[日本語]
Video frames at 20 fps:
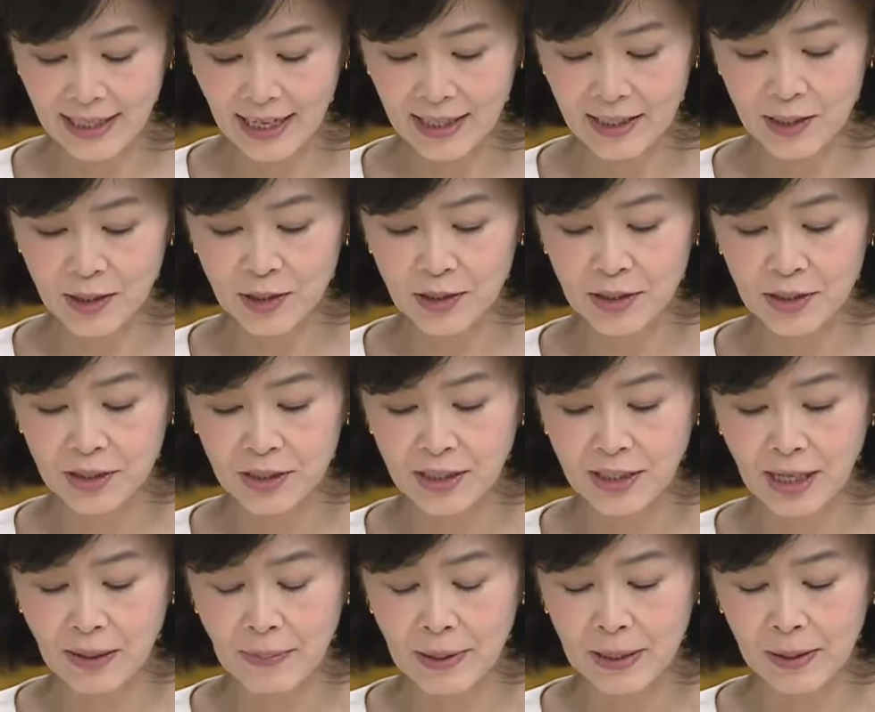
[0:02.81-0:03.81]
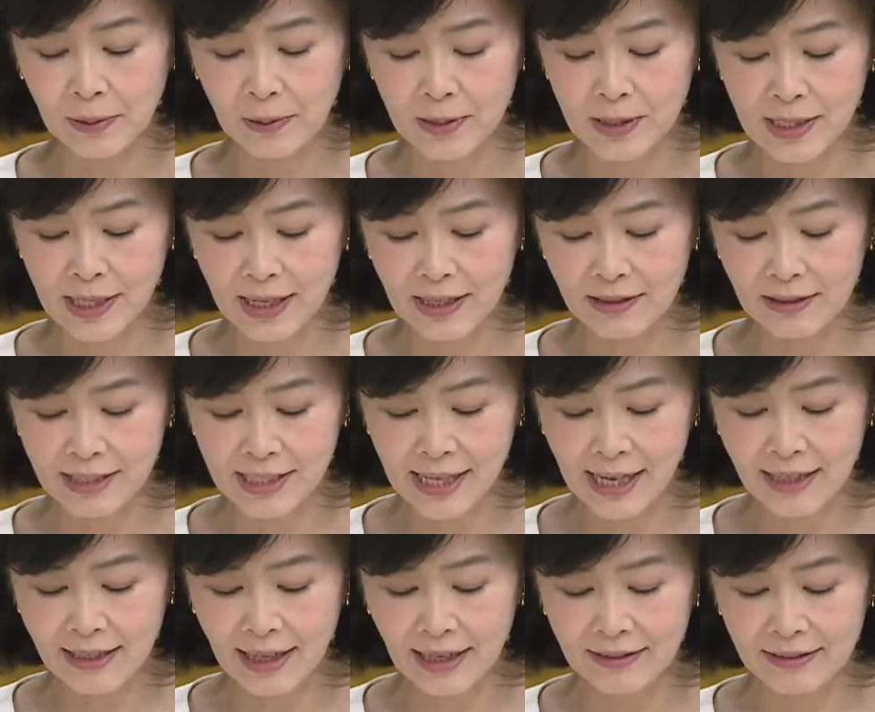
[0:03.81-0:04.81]
改修するための補正予
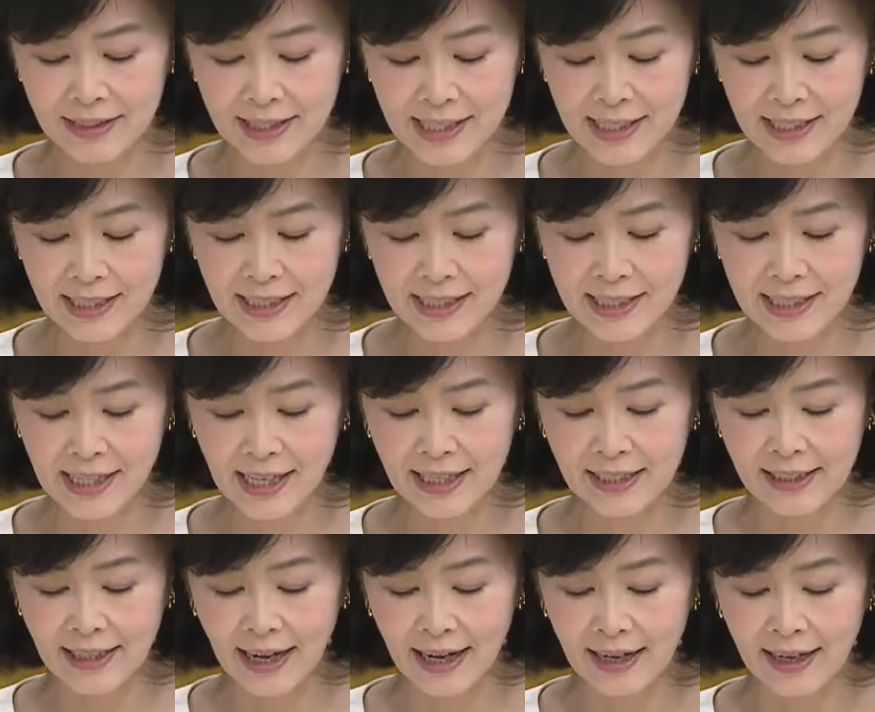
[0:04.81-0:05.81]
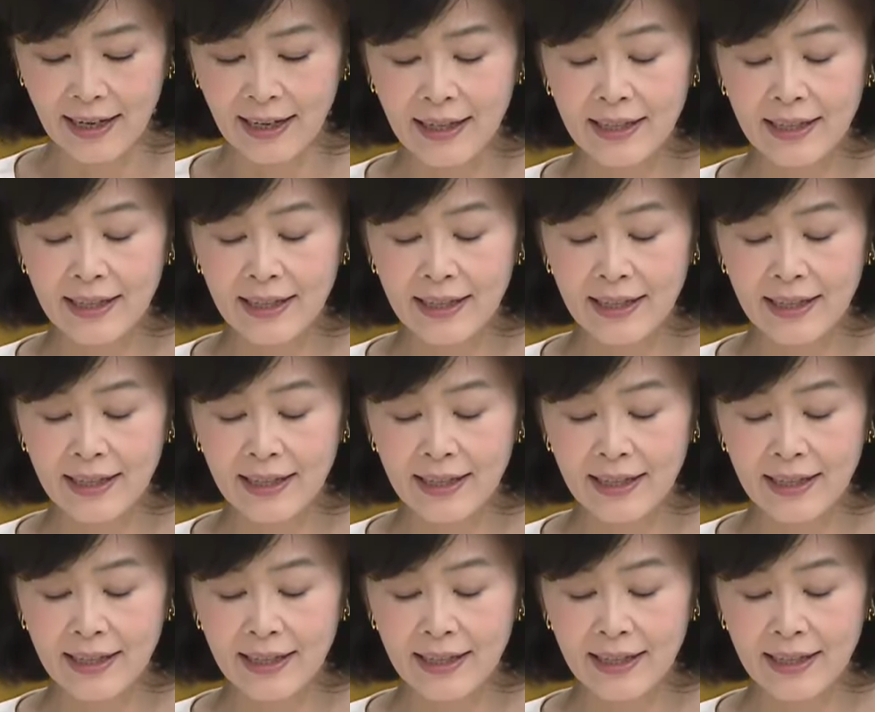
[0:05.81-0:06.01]
算案を審議していた